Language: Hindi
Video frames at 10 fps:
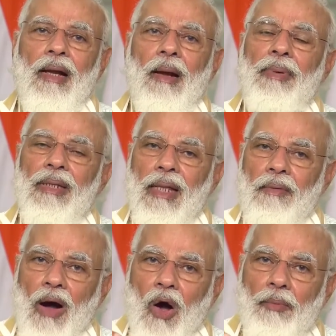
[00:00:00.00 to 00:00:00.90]
कभी
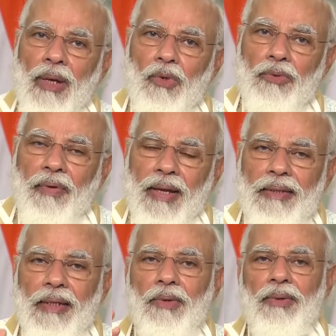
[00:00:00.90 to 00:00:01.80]
दबाव में कुछ
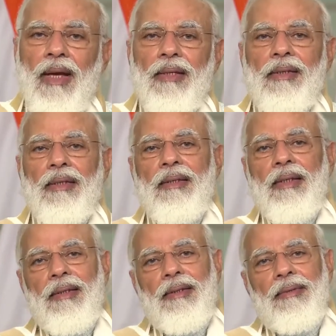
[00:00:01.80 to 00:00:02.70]
फैसले हो जाते
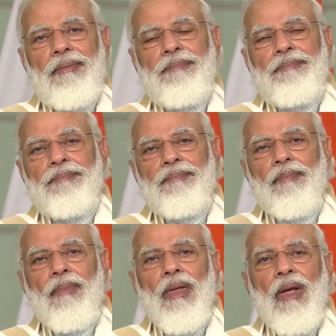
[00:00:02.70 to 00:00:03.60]
थे
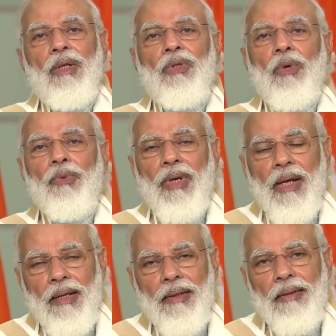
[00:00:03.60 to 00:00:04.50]
तो
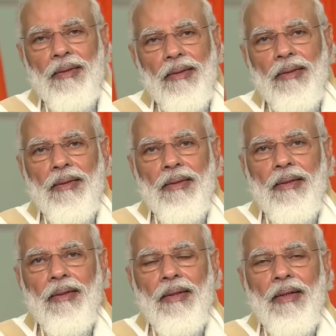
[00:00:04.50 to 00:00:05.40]
उन्हें
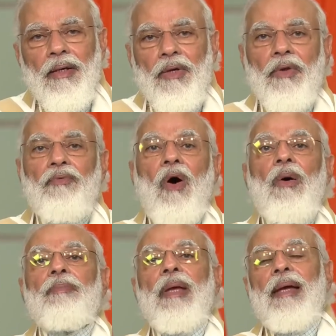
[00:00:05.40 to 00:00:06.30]

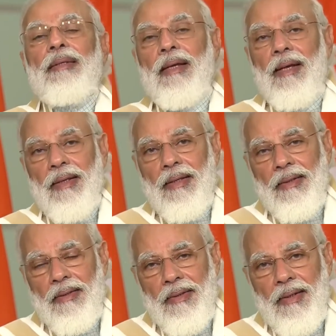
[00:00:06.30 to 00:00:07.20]
रिफॉर्म कह दिया
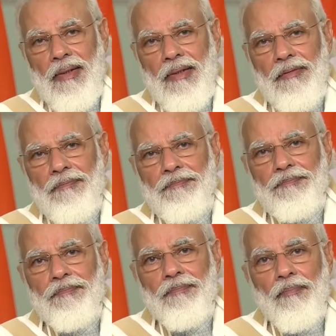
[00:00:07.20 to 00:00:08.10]
जाता था
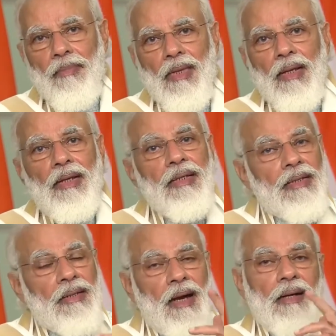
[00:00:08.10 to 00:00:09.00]
इस
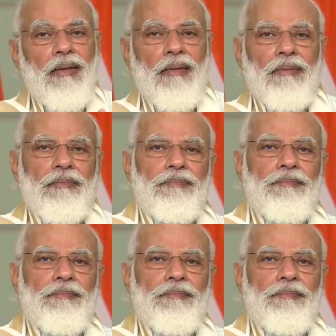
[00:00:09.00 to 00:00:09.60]
कारण